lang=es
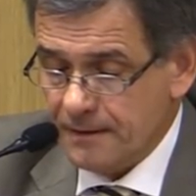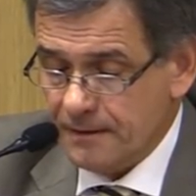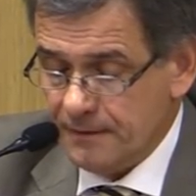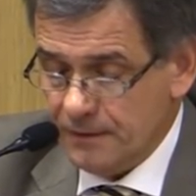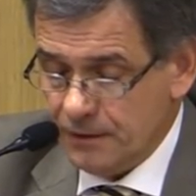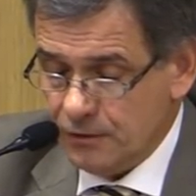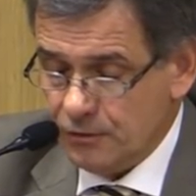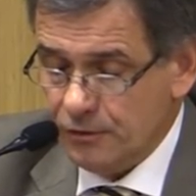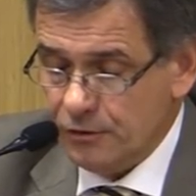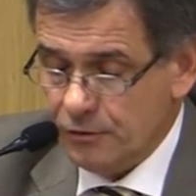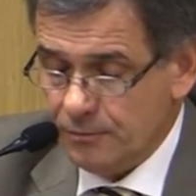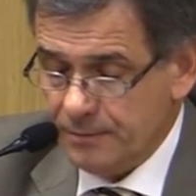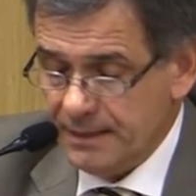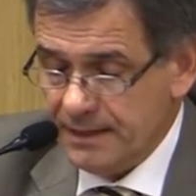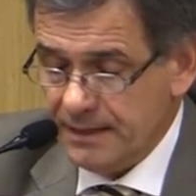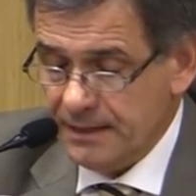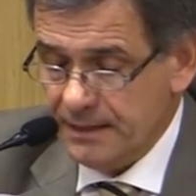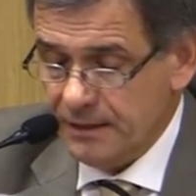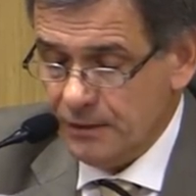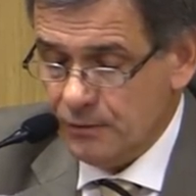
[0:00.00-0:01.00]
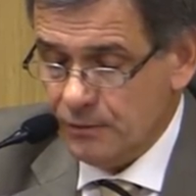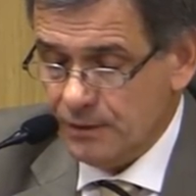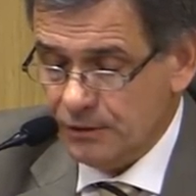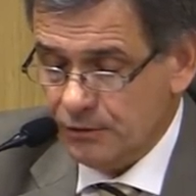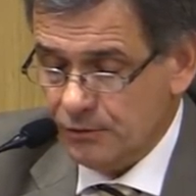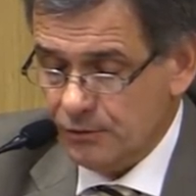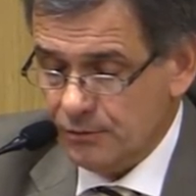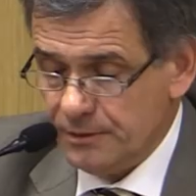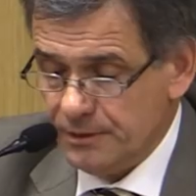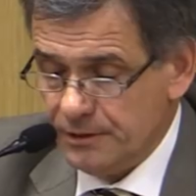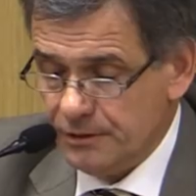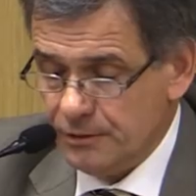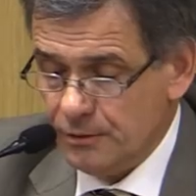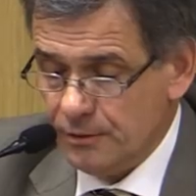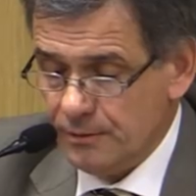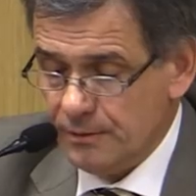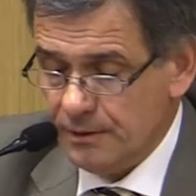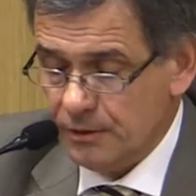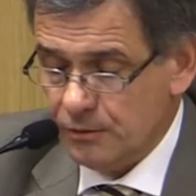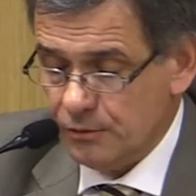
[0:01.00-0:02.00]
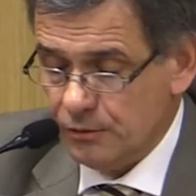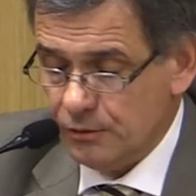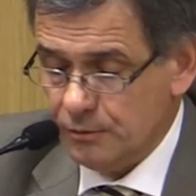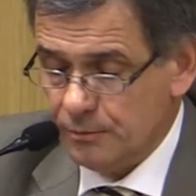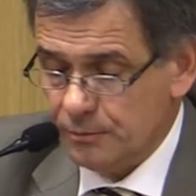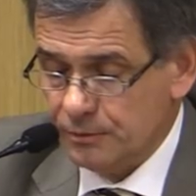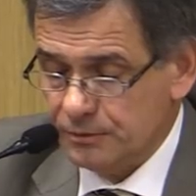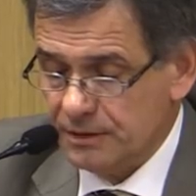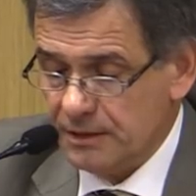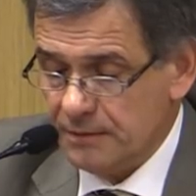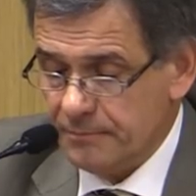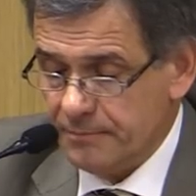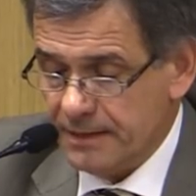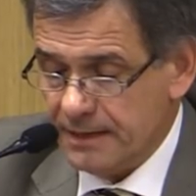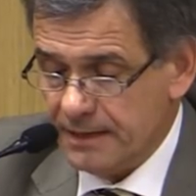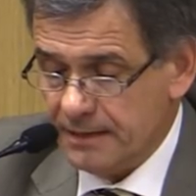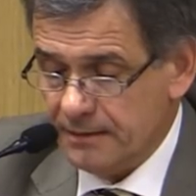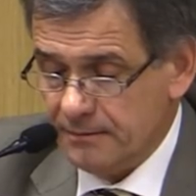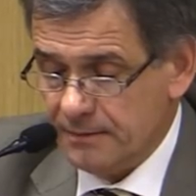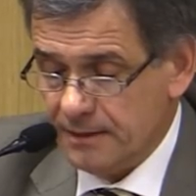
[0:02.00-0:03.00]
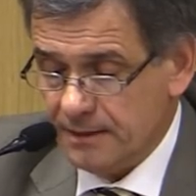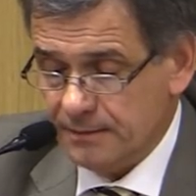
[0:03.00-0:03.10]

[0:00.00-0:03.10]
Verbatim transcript: del Código Penal y 499 del Código Procesal Penal,